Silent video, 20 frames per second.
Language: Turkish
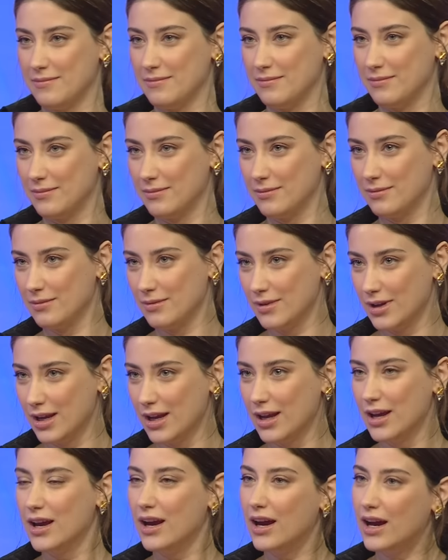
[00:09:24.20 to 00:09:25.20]
Ha gazını
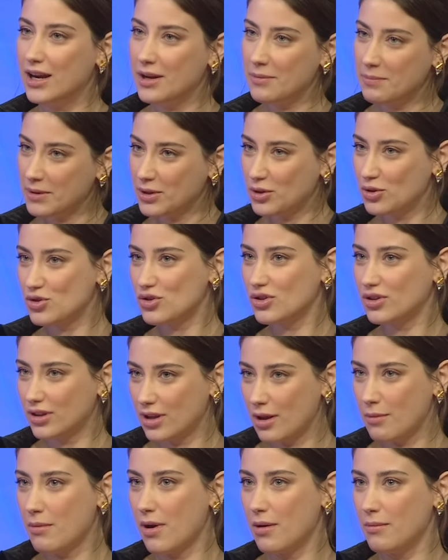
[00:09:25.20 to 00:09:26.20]
alalım. Hani bir küçük
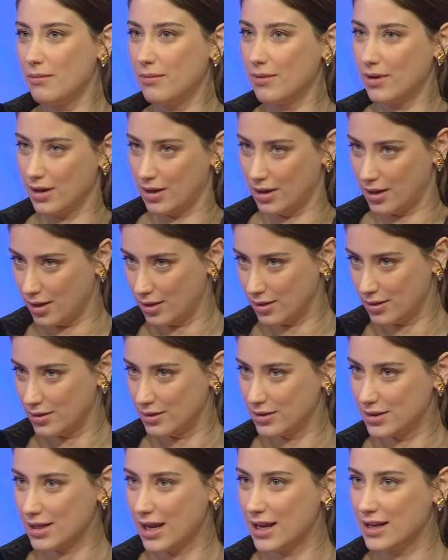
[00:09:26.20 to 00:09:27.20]
tamam hani
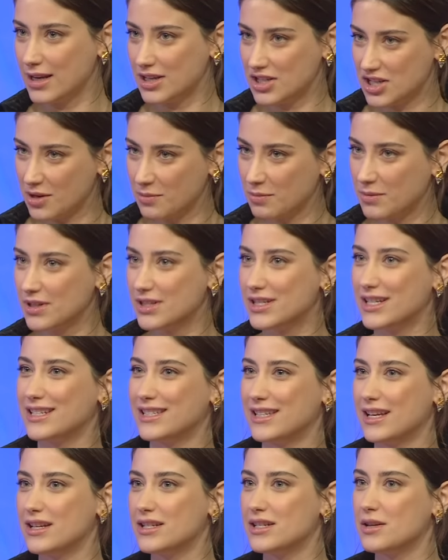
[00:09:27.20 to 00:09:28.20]
sen de
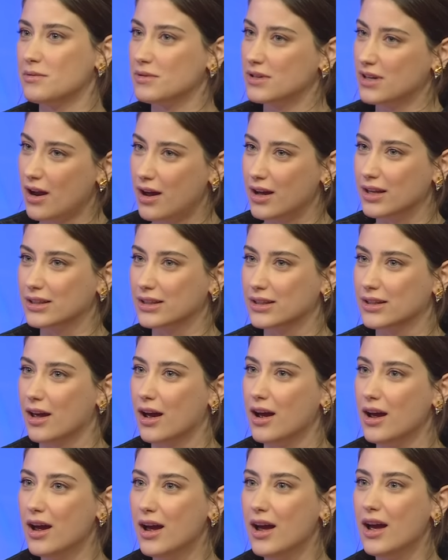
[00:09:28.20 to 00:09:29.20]
çemkireceksen çemkir
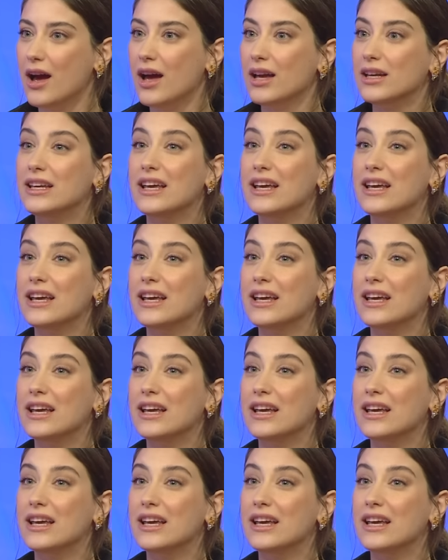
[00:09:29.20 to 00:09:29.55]
rahatla. Bak.